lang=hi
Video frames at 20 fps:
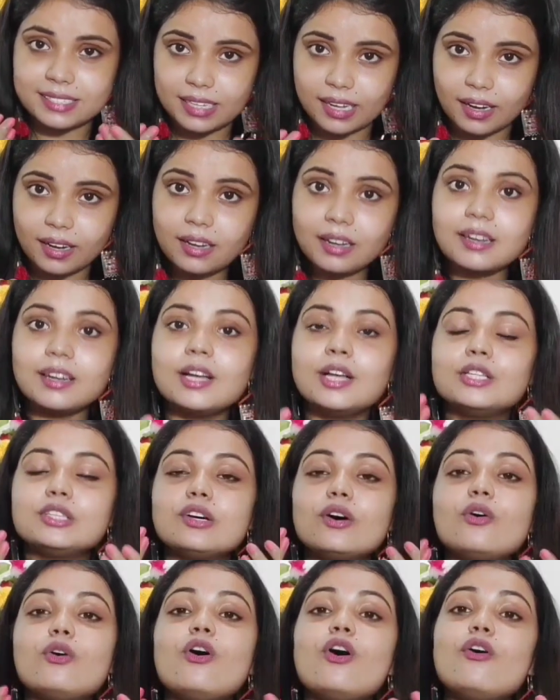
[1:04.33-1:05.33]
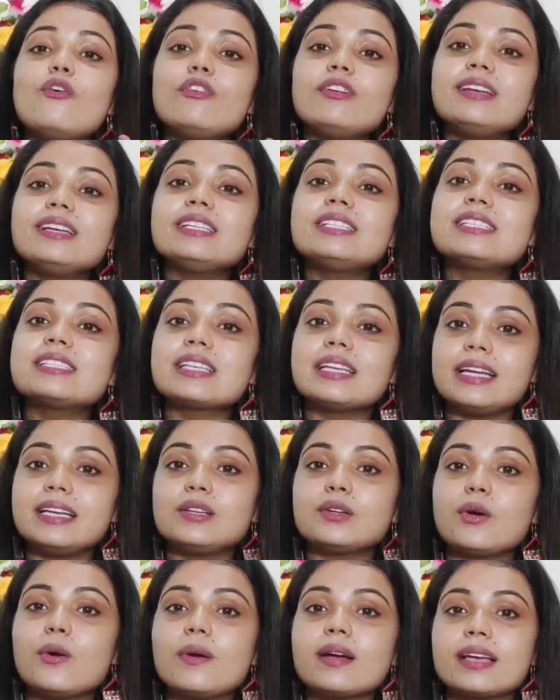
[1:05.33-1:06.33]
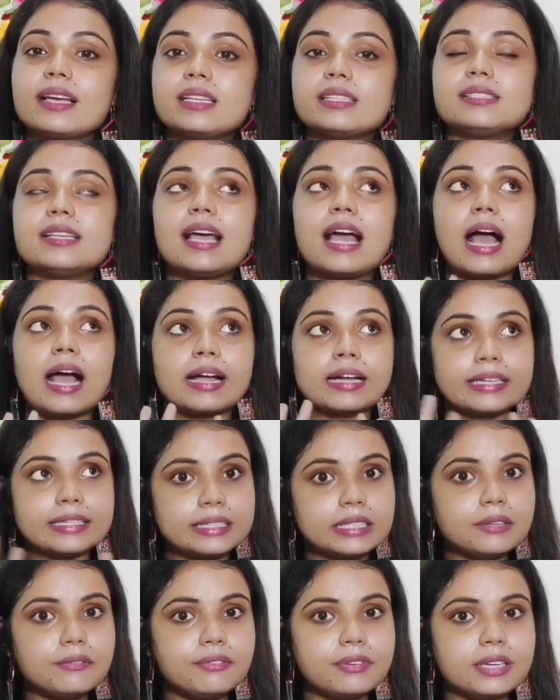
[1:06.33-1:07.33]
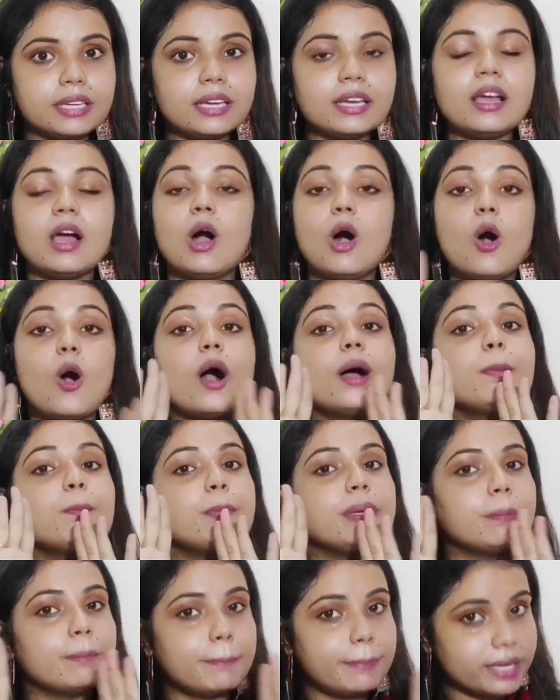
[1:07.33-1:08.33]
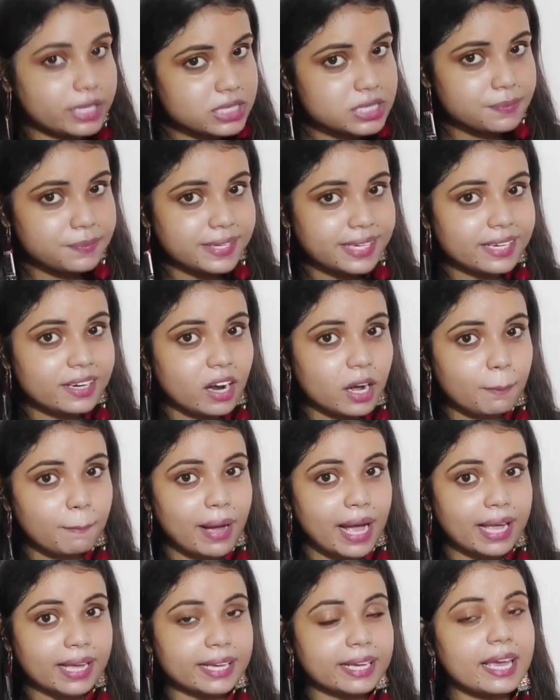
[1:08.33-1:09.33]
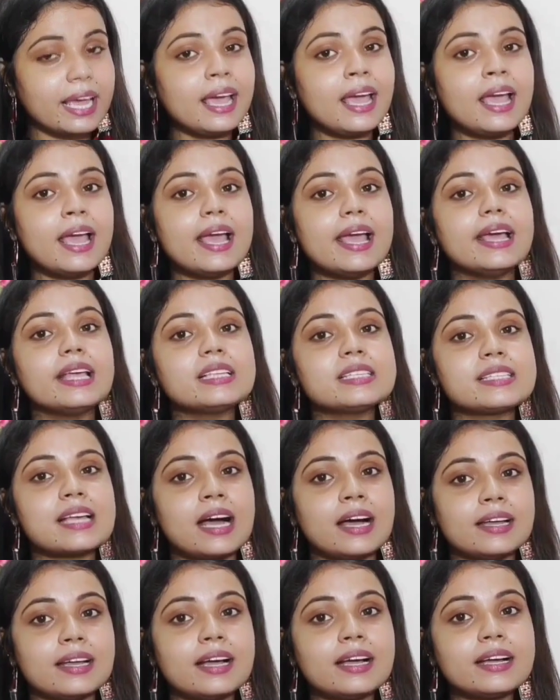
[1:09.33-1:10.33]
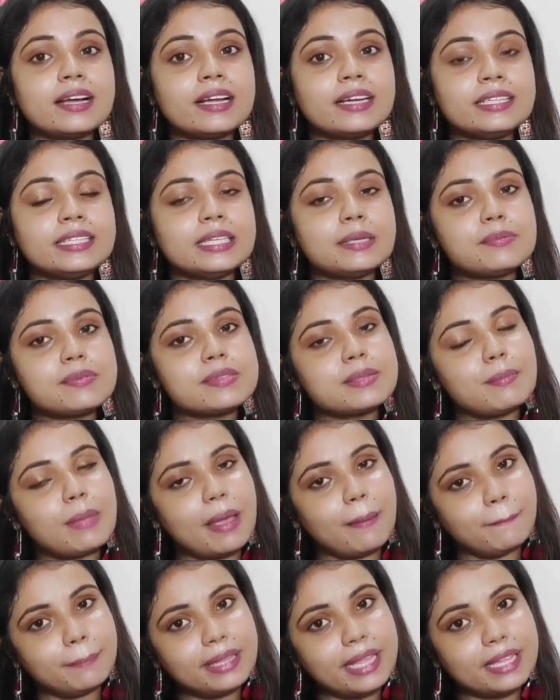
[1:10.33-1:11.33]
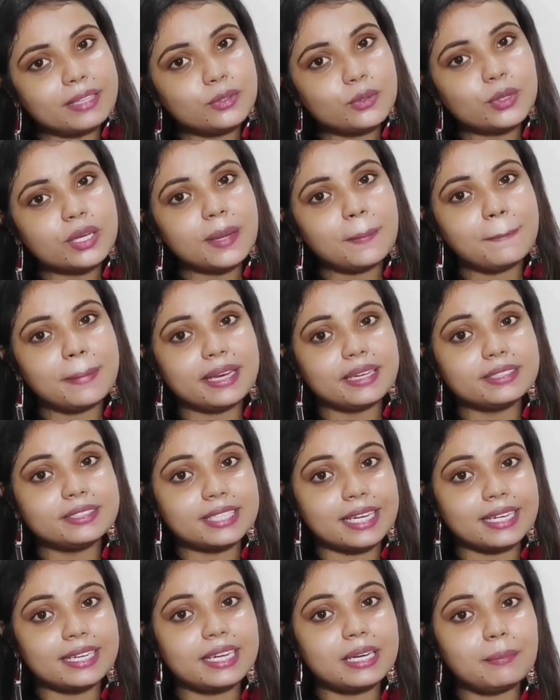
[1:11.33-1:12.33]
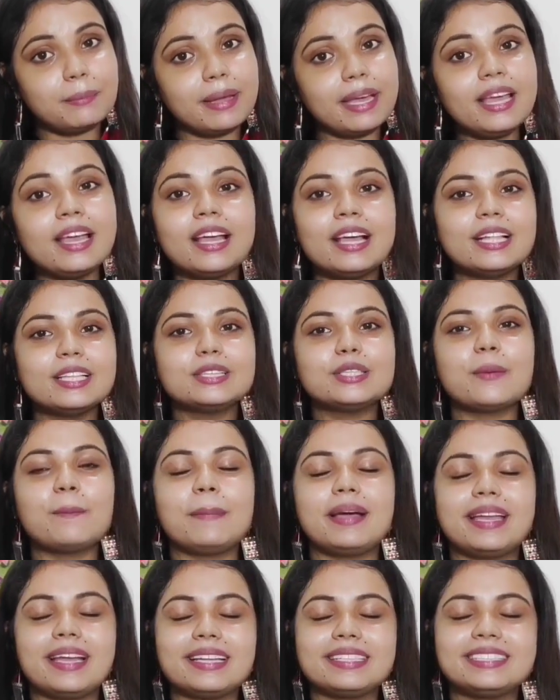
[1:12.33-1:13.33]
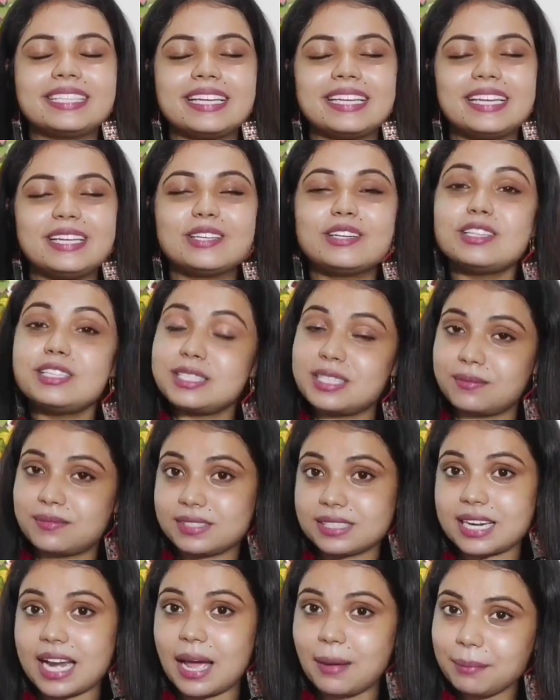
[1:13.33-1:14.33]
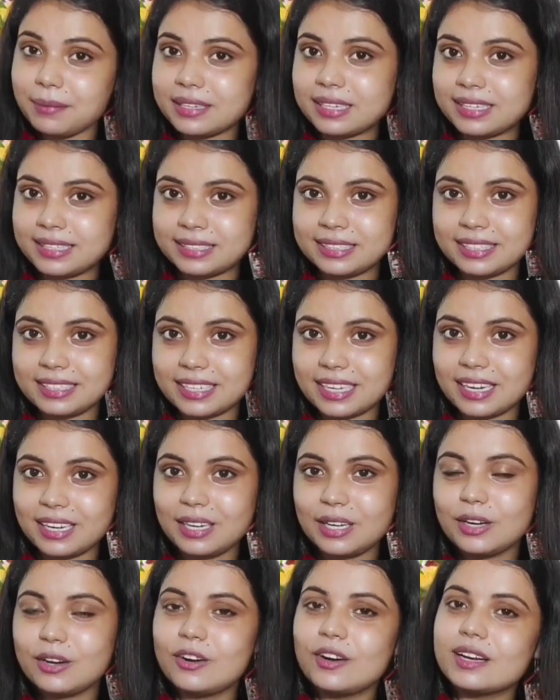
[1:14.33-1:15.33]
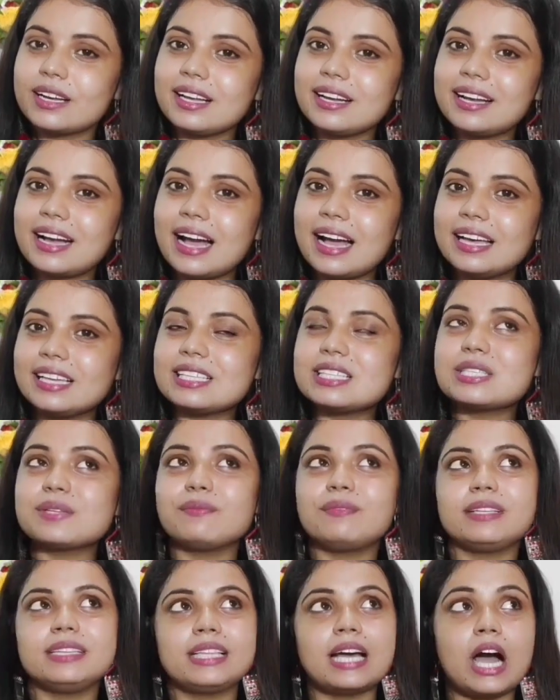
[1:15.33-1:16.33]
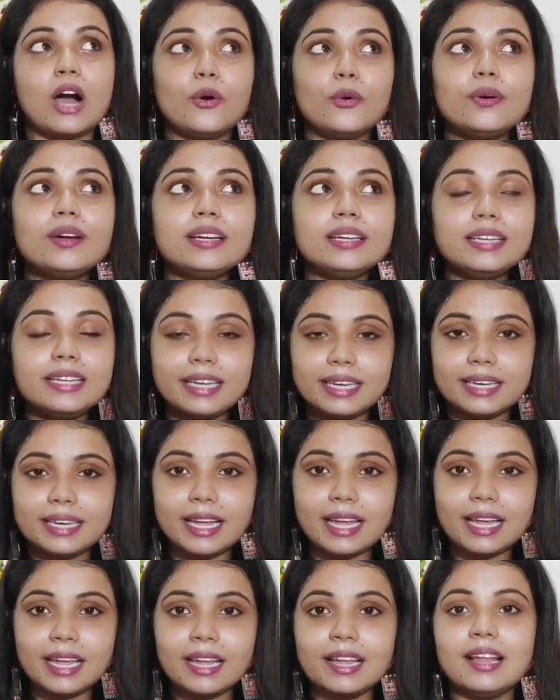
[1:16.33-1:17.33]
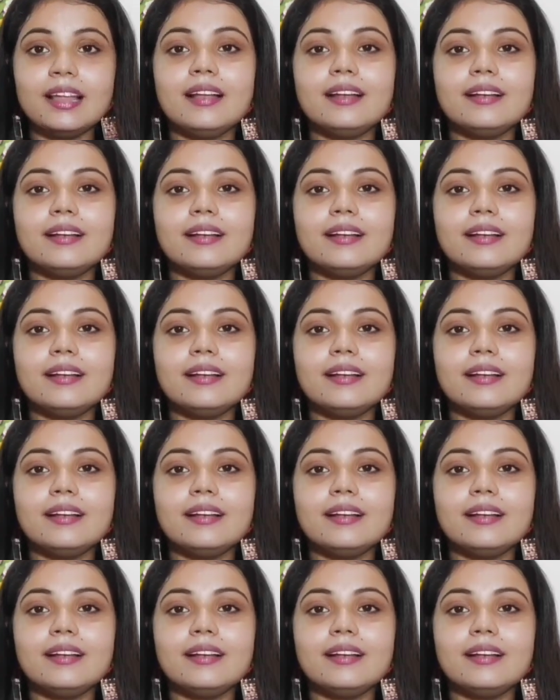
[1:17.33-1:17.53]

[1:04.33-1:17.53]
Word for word: जैसा तो वो उन स्किन को कैसे अपनी फ्री और पिंपल्स फ्री रख पाएंगे ये सारा का टिप्स मैं दे दूँगी मेरे चैनल में तो मेरा चैनल को सब्सक्राइब कर देना ओके ओके गाइस विदाउट डिले